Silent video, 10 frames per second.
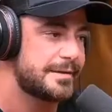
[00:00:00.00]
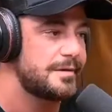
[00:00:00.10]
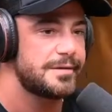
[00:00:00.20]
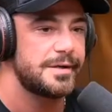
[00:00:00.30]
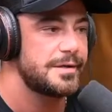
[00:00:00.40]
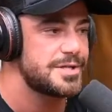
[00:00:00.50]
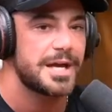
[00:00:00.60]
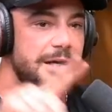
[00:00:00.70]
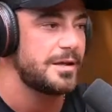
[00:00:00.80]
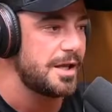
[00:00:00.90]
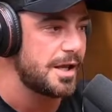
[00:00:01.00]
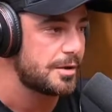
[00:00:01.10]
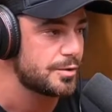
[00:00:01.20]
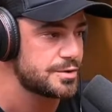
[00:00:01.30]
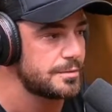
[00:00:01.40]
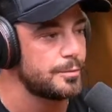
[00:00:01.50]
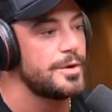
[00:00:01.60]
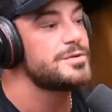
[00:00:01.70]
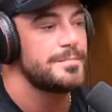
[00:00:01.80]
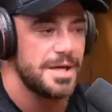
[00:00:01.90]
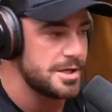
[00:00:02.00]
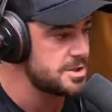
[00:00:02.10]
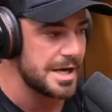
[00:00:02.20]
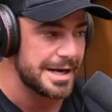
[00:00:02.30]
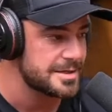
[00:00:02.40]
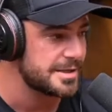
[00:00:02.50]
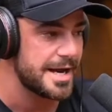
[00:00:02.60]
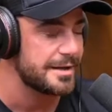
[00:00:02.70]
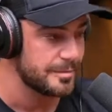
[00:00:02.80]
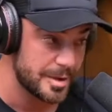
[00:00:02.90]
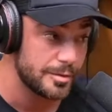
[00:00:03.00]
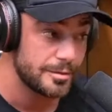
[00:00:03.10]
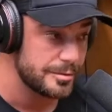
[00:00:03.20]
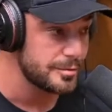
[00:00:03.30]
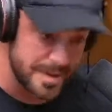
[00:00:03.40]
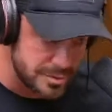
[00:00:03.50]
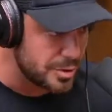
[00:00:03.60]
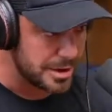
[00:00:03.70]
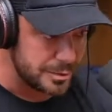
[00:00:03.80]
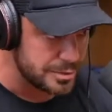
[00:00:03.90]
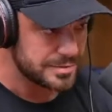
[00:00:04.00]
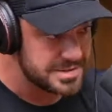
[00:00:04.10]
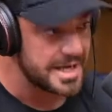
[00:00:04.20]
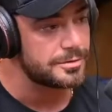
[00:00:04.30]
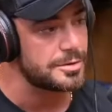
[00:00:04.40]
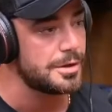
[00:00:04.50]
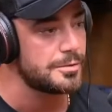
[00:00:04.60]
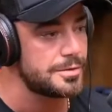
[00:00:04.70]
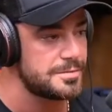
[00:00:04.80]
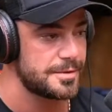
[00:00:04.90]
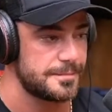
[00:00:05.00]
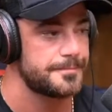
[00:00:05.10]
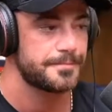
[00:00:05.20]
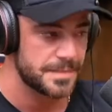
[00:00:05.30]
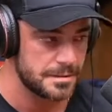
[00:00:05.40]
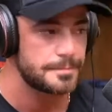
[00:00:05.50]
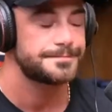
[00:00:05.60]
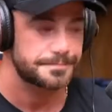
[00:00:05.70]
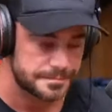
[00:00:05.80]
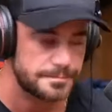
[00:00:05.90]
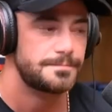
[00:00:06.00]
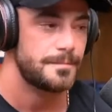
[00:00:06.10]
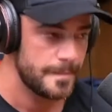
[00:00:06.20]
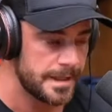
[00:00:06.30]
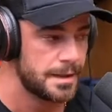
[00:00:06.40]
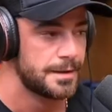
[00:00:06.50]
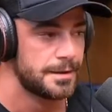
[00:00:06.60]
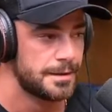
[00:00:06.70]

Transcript: atendi Jack Nicholson, Will Smith, ia lá direto, o bagulho no meio de Hollywood, no centro de Hollywood, mano. Caralho, que doideira. E, e